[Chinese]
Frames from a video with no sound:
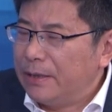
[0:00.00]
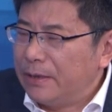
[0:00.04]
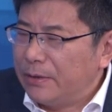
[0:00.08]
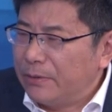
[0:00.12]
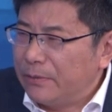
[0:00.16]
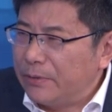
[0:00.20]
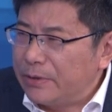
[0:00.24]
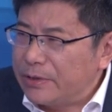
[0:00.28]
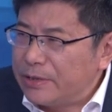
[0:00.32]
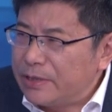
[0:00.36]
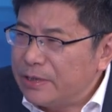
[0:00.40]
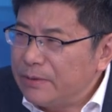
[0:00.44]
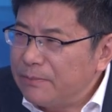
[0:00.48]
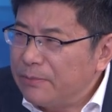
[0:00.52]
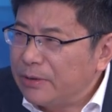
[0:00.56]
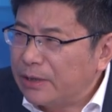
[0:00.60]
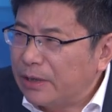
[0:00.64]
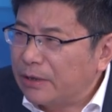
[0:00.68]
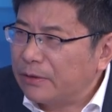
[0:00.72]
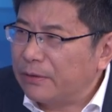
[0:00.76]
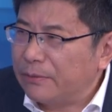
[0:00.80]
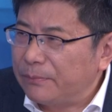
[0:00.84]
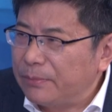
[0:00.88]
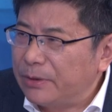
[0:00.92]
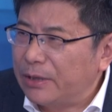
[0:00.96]
我心目
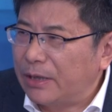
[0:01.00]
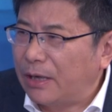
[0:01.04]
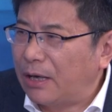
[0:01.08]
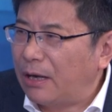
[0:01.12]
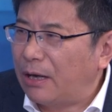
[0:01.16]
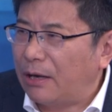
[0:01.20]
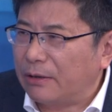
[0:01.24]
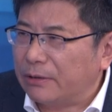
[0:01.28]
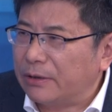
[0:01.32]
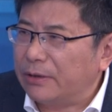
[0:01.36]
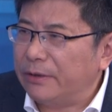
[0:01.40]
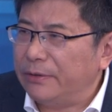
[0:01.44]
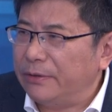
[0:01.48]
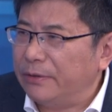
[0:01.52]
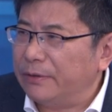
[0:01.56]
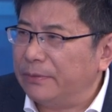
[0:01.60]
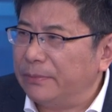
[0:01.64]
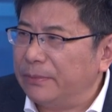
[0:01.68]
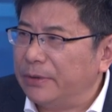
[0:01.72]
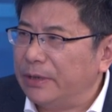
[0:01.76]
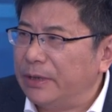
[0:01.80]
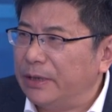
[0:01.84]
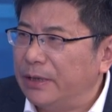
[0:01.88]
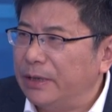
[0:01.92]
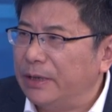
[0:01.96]
当中比较好的旅游
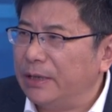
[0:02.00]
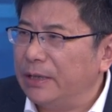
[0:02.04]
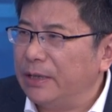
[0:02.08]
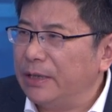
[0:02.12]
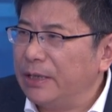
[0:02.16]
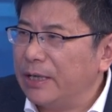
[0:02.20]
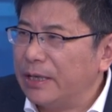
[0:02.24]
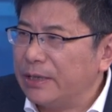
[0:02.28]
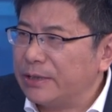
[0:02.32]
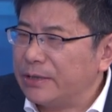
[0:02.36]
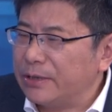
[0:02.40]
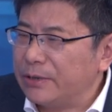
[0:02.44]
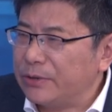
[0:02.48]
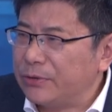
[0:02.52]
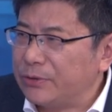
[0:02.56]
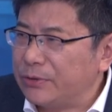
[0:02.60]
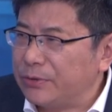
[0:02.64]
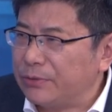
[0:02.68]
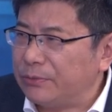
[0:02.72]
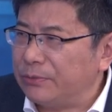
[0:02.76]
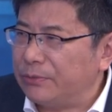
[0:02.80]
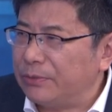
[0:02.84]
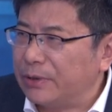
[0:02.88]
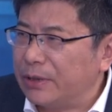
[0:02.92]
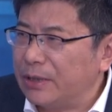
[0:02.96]
目的地，应该是
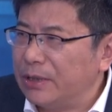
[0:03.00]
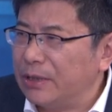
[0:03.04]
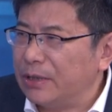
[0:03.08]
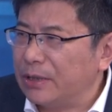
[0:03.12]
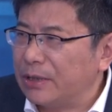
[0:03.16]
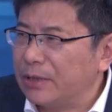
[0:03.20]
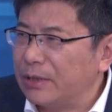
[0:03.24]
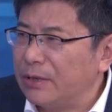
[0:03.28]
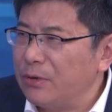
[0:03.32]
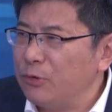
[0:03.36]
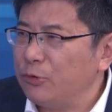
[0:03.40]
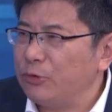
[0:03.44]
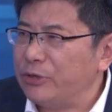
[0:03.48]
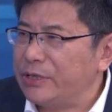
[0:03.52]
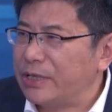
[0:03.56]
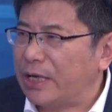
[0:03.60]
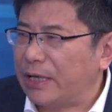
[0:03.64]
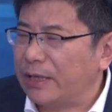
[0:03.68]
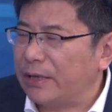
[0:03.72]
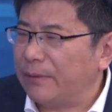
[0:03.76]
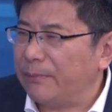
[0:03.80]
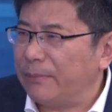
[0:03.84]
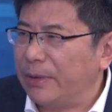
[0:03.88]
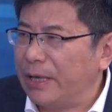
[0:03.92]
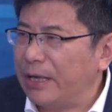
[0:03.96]
主客共享
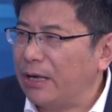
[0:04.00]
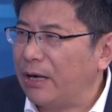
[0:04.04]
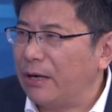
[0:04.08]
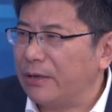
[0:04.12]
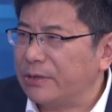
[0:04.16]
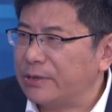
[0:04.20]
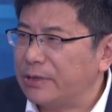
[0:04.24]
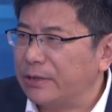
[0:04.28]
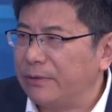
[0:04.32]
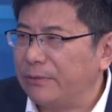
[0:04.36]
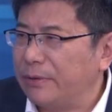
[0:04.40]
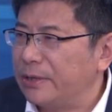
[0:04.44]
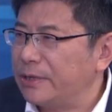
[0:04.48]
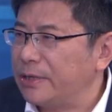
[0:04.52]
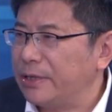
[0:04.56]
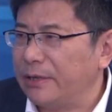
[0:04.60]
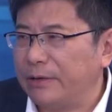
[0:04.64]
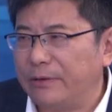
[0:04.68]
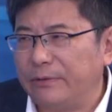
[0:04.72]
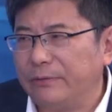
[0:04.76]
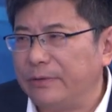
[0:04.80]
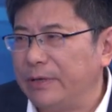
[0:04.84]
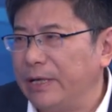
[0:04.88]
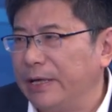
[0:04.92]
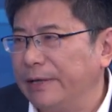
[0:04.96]
的美好生活新
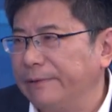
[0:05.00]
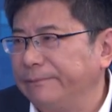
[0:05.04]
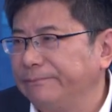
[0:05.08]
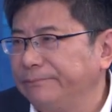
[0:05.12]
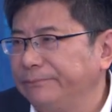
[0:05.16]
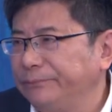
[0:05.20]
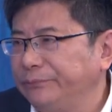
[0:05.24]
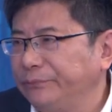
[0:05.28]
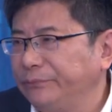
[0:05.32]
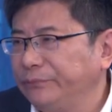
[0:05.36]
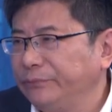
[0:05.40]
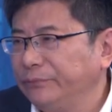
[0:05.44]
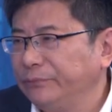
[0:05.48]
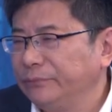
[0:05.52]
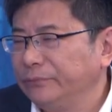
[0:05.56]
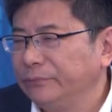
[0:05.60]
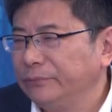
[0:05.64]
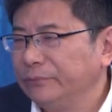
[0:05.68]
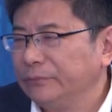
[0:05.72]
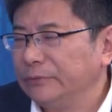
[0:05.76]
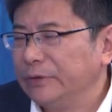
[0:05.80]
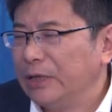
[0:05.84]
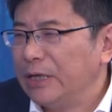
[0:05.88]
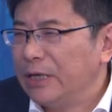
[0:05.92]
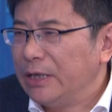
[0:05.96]
空间。
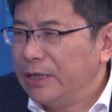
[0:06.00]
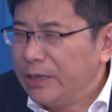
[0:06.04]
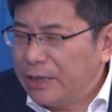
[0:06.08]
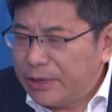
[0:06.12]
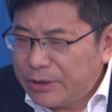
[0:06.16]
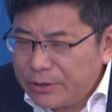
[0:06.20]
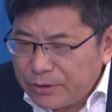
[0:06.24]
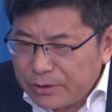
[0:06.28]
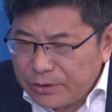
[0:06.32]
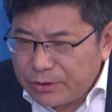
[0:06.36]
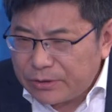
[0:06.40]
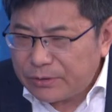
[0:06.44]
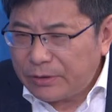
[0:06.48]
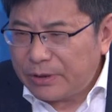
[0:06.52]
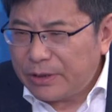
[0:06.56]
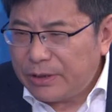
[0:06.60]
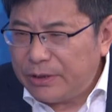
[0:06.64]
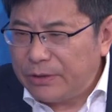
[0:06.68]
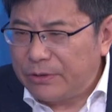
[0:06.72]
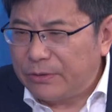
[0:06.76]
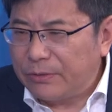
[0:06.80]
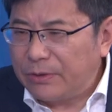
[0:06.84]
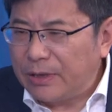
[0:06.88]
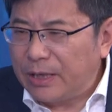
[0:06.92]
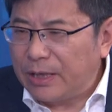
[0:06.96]
也就是说，
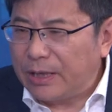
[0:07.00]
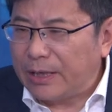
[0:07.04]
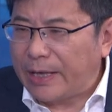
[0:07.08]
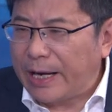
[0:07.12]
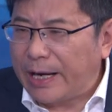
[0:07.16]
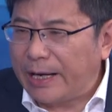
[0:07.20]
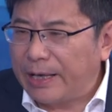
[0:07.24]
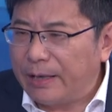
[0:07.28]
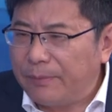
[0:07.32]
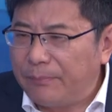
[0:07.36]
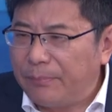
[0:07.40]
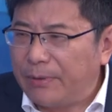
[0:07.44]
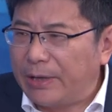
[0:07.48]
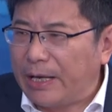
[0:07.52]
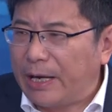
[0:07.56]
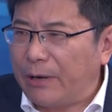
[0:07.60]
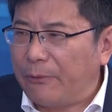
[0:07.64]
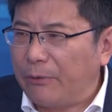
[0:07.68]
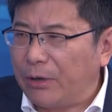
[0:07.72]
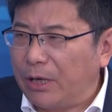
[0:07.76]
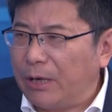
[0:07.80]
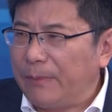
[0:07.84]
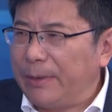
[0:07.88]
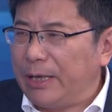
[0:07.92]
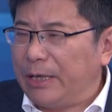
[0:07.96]
你游客来和不来，
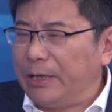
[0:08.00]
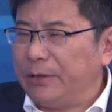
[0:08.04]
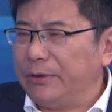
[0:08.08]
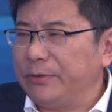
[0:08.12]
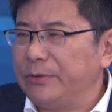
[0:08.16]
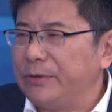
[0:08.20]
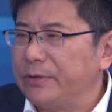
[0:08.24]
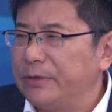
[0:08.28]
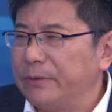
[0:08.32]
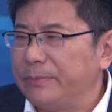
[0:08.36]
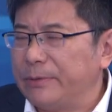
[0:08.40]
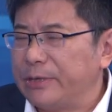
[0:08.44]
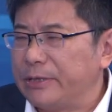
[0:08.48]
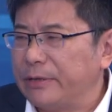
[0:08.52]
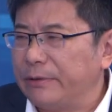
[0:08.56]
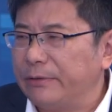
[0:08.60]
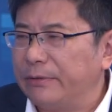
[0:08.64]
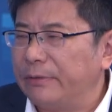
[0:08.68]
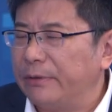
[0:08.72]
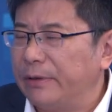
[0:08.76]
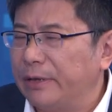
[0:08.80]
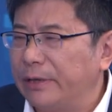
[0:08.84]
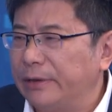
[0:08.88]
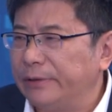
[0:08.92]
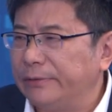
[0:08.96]
我老百姓都是这么生
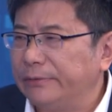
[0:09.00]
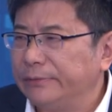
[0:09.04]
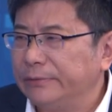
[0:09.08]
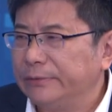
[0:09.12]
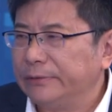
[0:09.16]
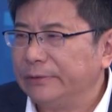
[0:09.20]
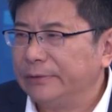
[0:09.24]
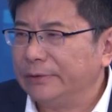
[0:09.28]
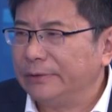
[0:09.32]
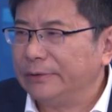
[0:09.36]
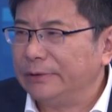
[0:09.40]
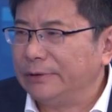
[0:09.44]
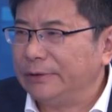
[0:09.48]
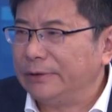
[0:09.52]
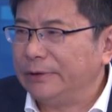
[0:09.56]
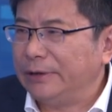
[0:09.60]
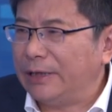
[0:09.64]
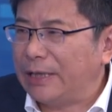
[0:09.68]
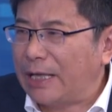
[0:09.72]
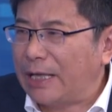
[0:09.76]
活的。你